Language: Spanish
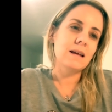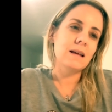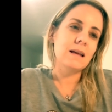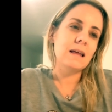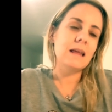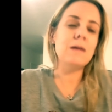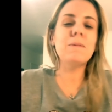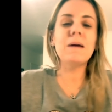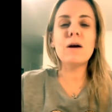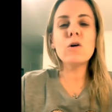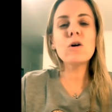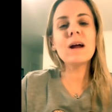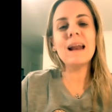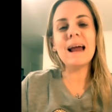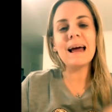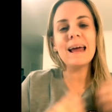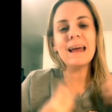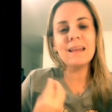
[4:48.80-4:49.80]
Y veo que
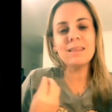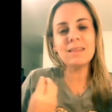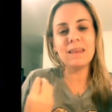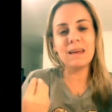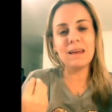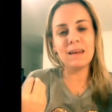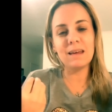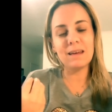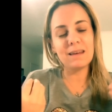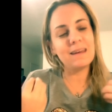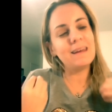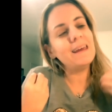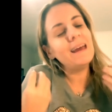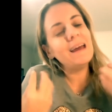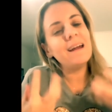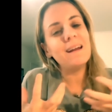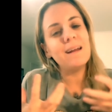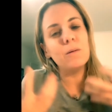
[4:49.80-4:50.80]
la gente
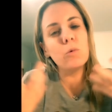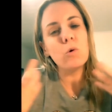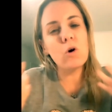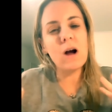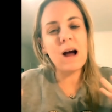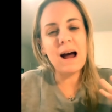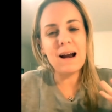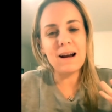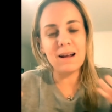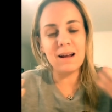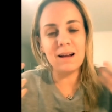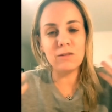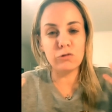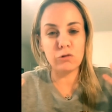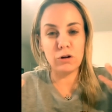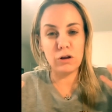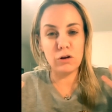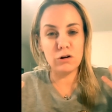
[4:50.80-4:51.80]
quiere buscar el
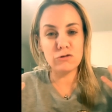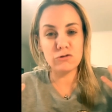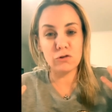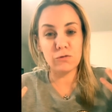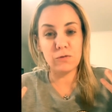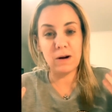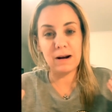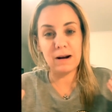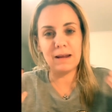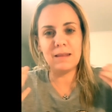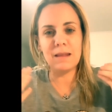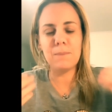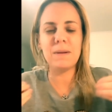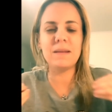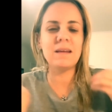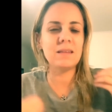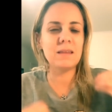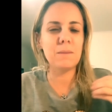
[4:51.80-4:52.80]
sonido del shofar,
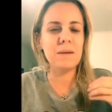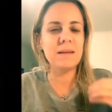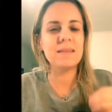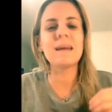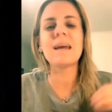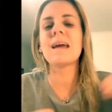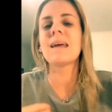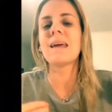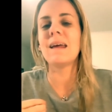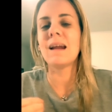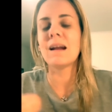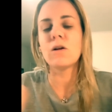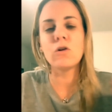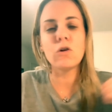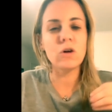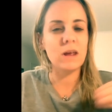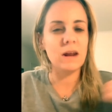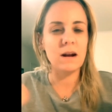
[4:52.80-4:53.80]
independientemente que quieran o
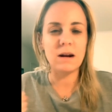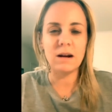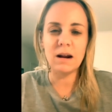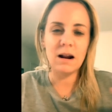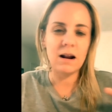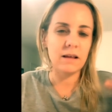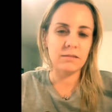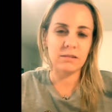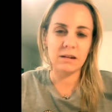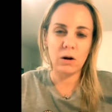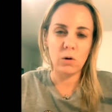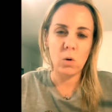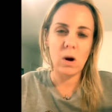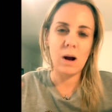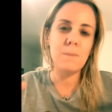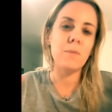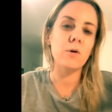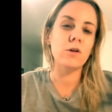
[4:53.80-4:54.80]
no quieran ir a la
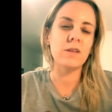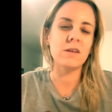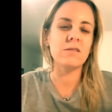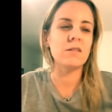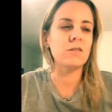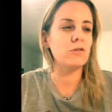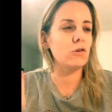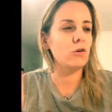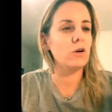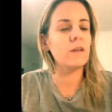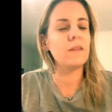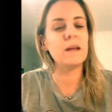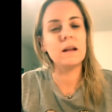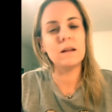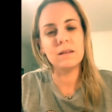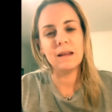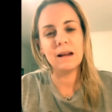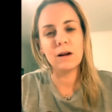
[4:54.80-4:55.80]
sinagoga por decisiones
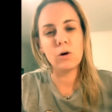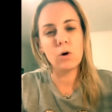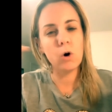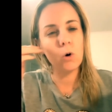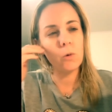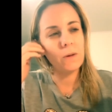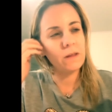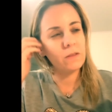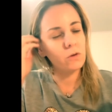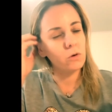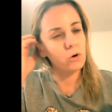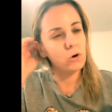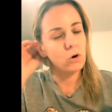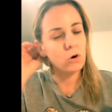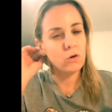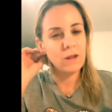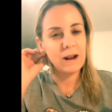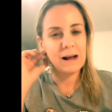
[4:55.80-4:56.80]
del, COVID o
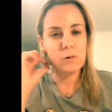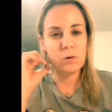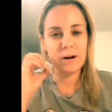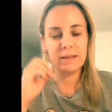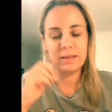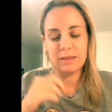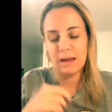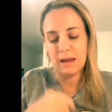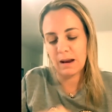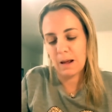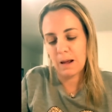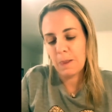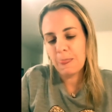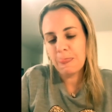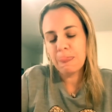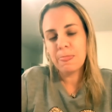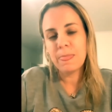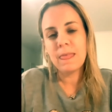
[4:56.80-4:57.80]
no, de la cuarentena.
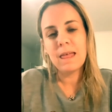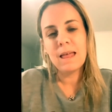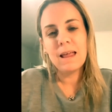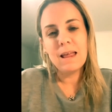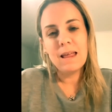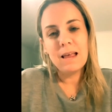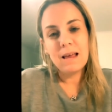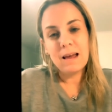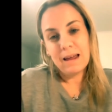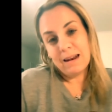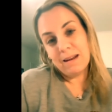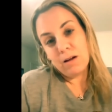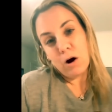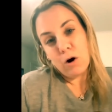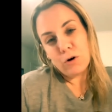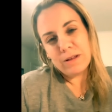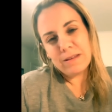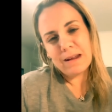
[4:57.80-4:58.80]

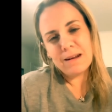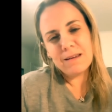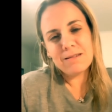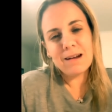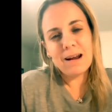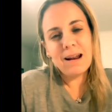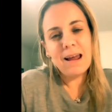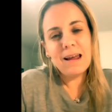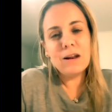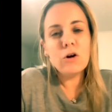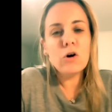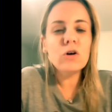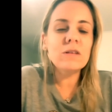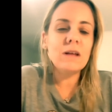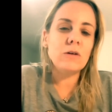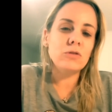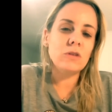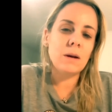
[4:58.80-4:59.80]
Ahorita en Israel hay
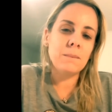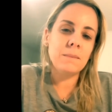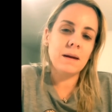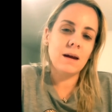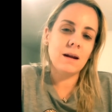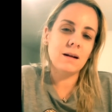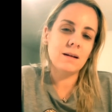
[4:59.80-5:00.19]
lockdown también.